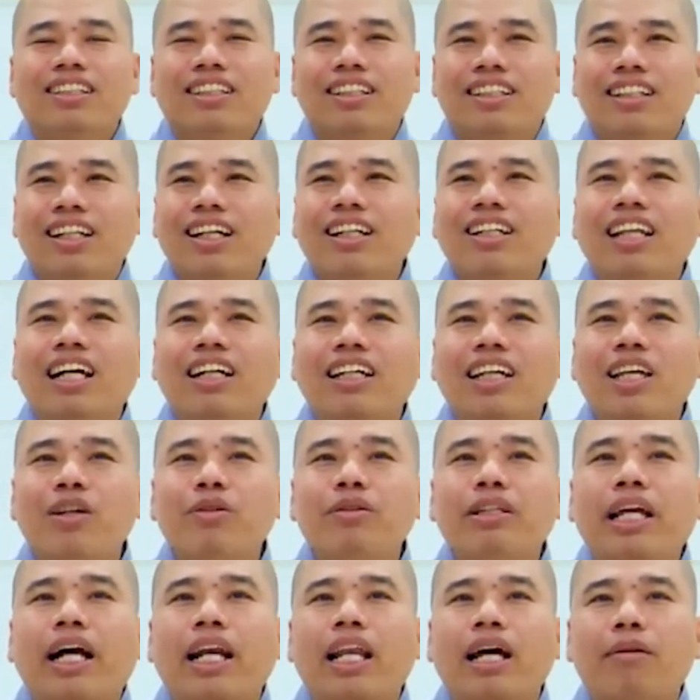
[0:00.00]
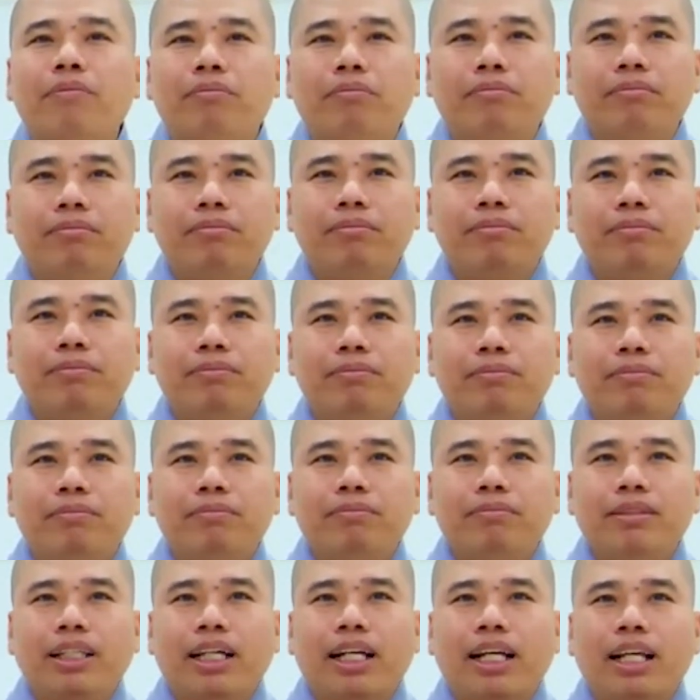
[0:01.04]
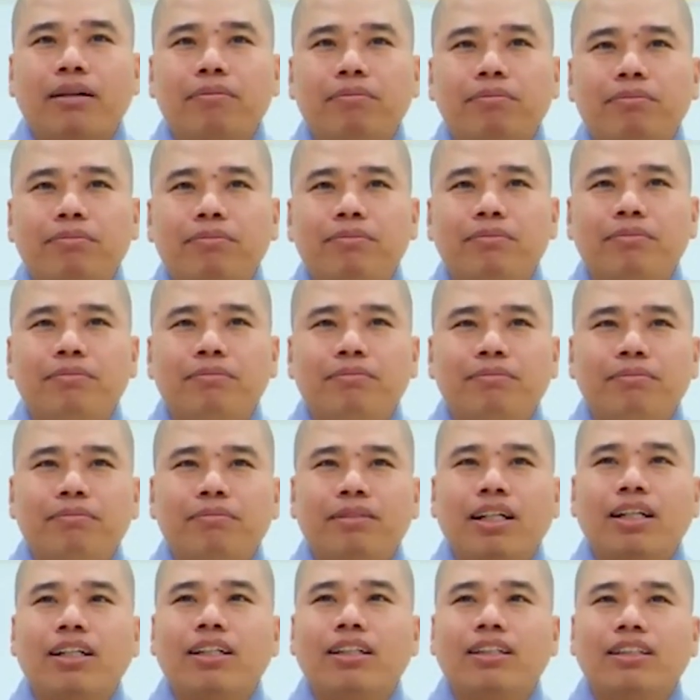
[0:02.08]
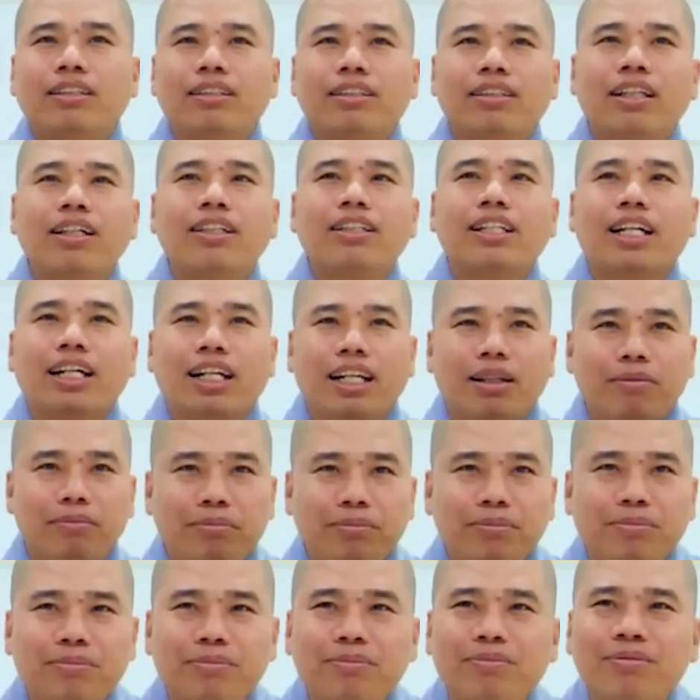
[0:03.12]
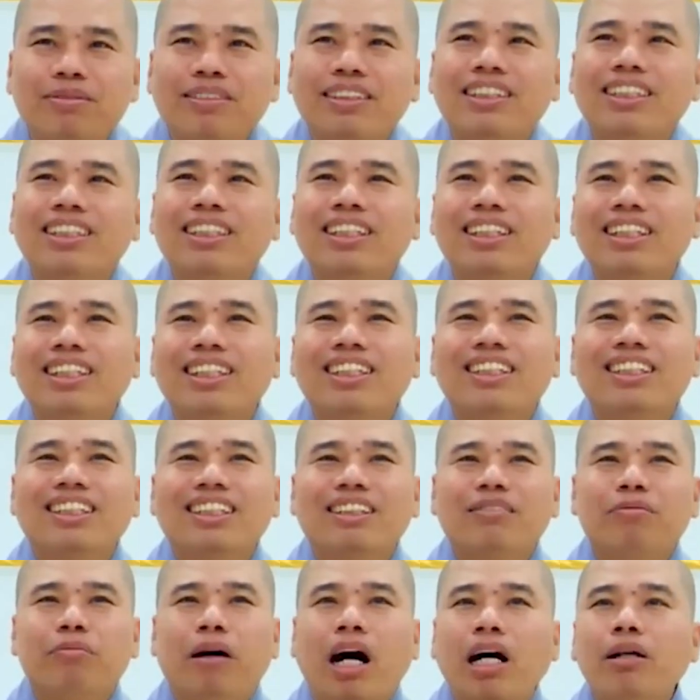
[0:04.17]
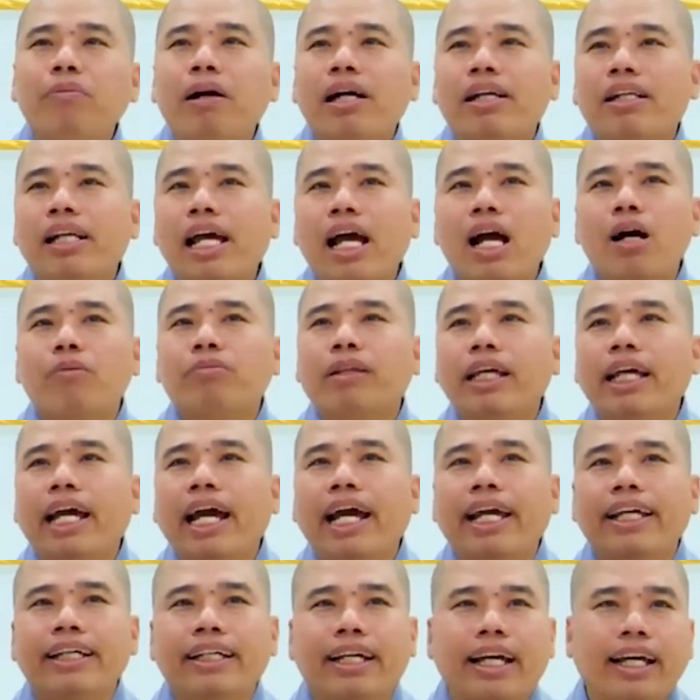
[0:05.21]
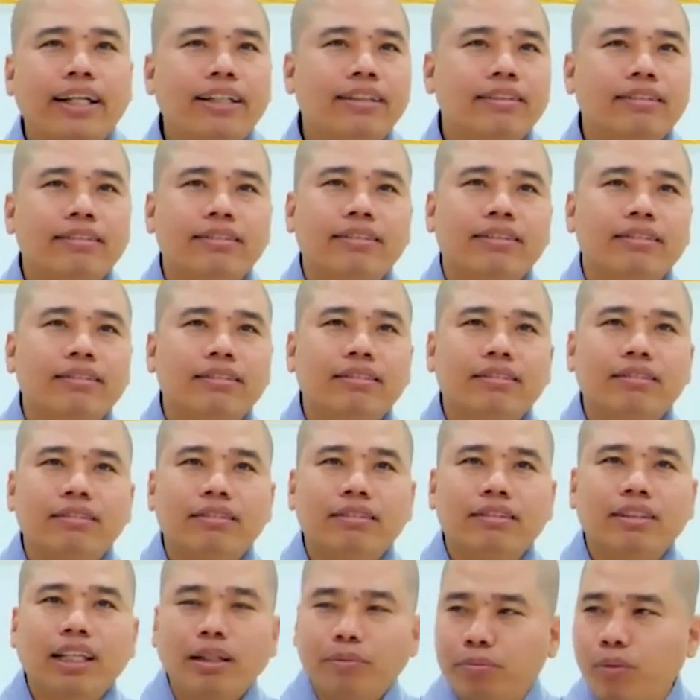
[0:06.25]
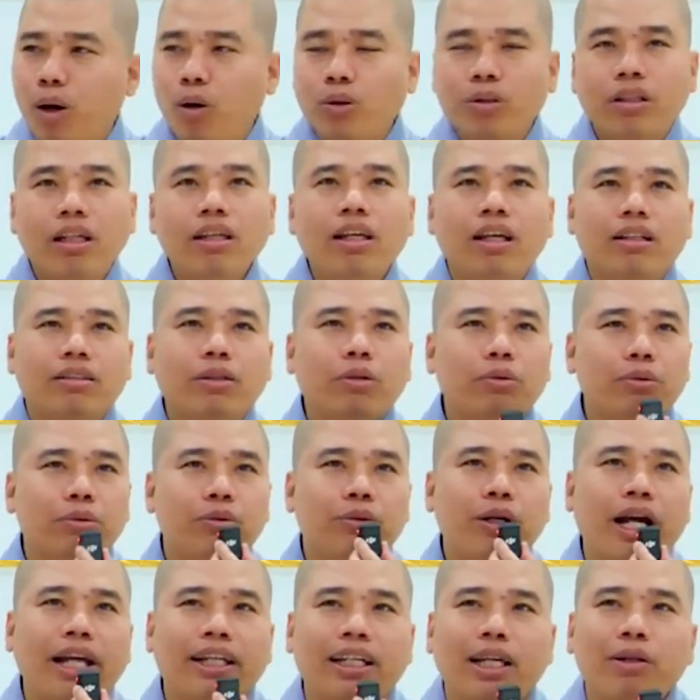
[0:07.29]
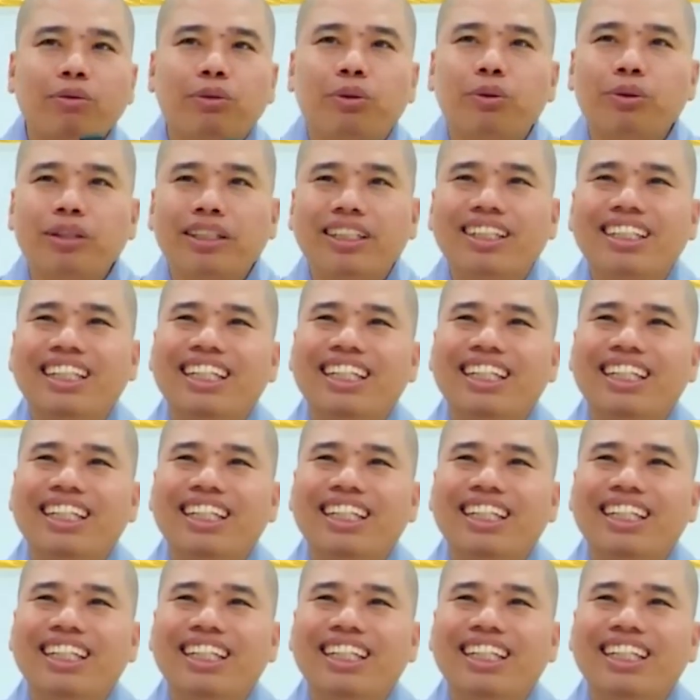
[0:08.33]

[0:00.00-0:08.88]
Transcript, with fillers: Những Đức lại kêu Trần Lâm, Trần Lâm, thức, thức Trần Lâm. Mở mắt ra không thấy ai cả, chích mồ tới giờ tu, có ai kêu tu.